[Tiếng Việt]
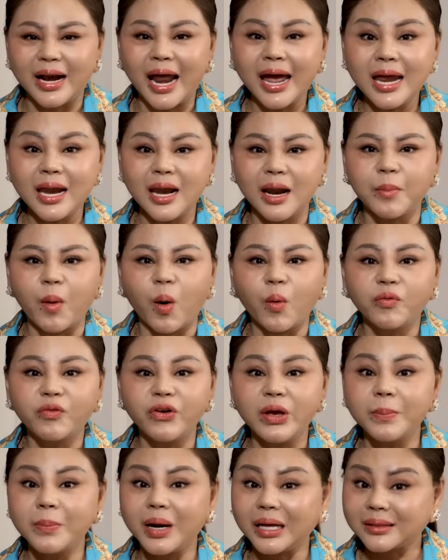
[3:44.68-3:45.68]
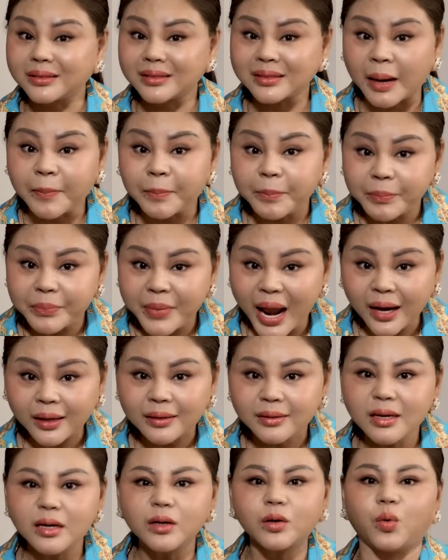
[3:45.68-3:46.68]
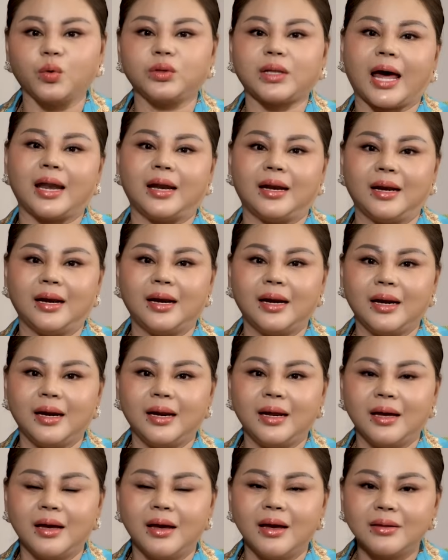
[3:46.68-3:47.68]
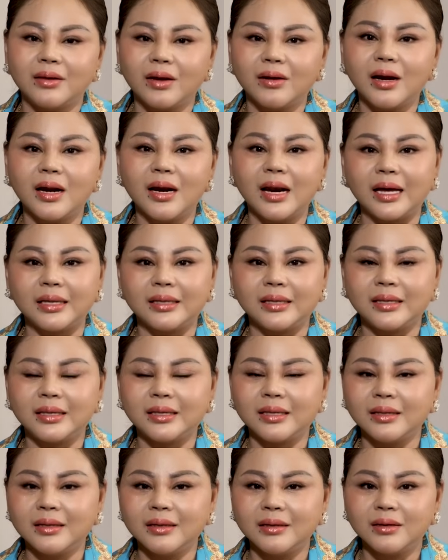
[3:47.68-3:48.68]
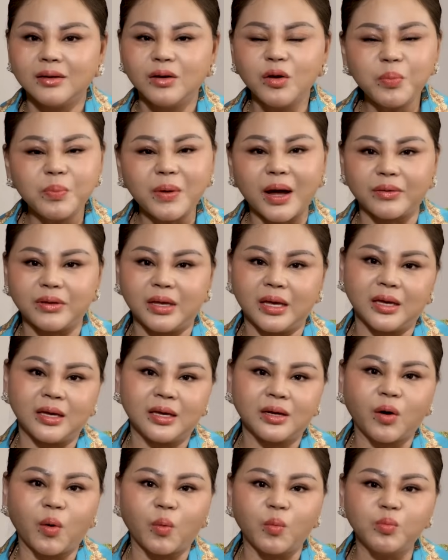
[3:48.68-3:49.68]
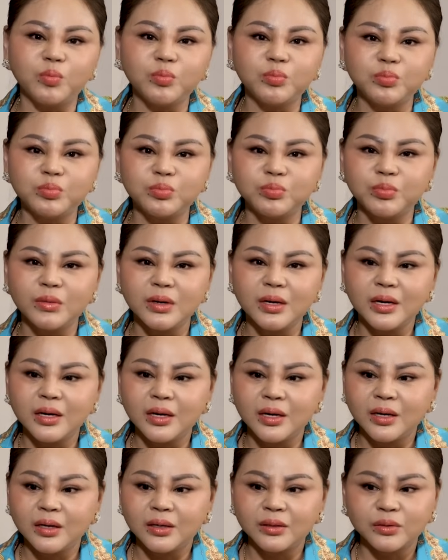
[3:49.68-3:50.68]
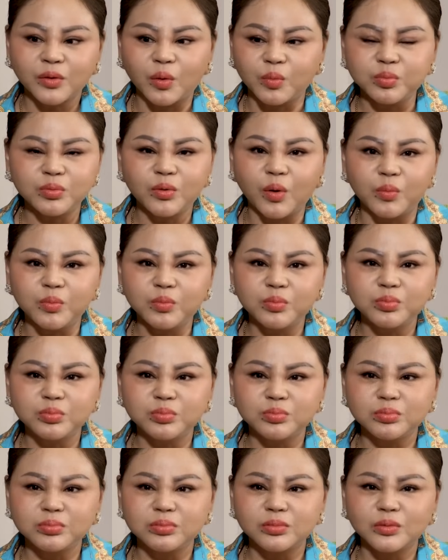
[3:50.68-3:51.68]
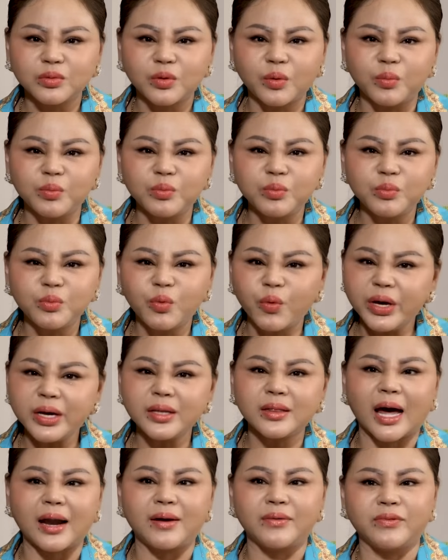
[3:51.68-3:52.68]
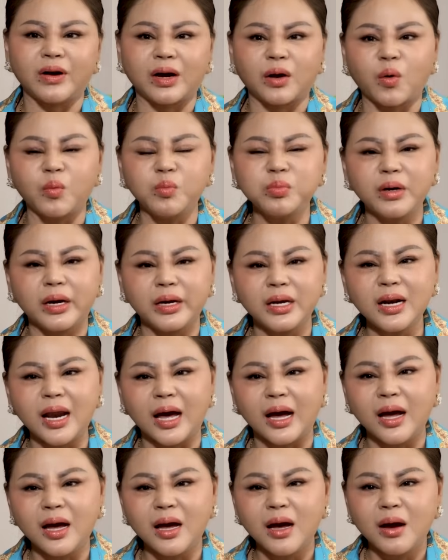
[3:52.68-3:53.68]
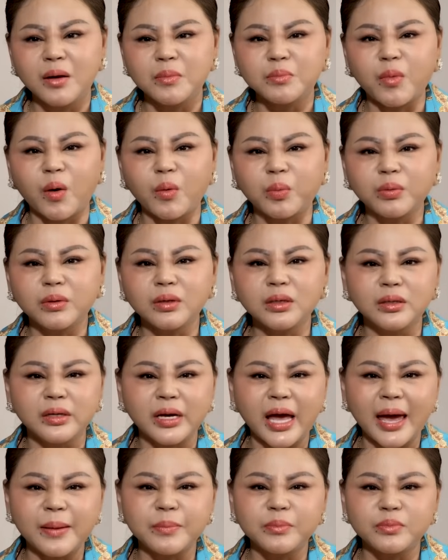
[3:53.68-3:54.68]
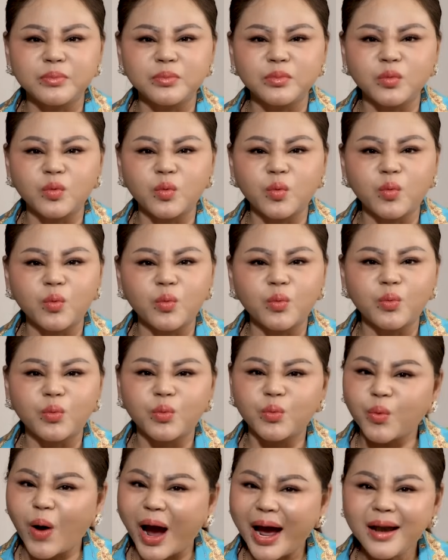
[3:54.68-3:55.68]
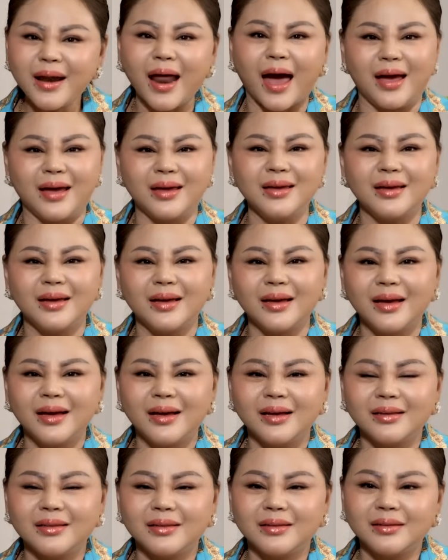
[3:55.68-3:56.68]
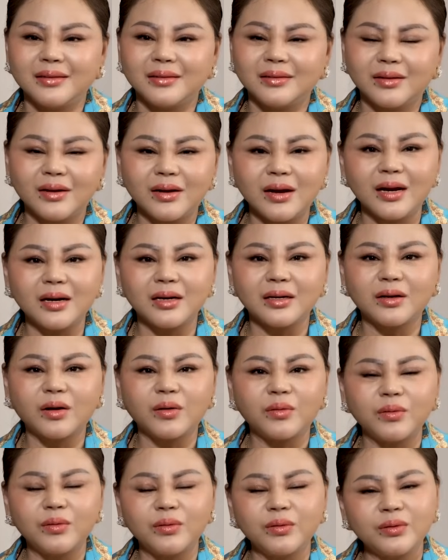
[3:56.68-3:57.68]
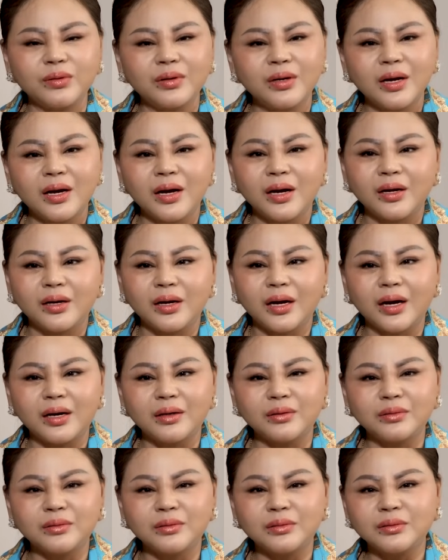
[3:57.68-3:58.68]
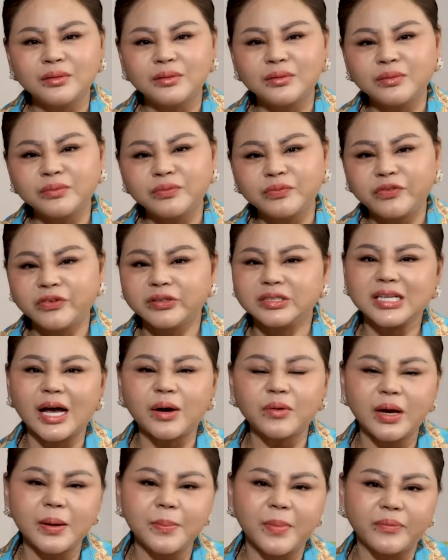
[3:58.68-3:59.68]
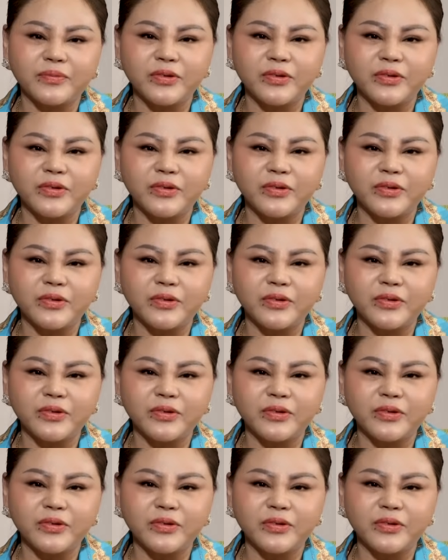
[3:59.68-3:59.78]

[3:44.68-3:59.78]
đây là bộ phim là tâm đắc nhất của Thành cho nên là lúc nào chị cũng cũng cũng cũng quý Thành và cũng nghĩ là một người em quá nể cho nên uh, sau khi mà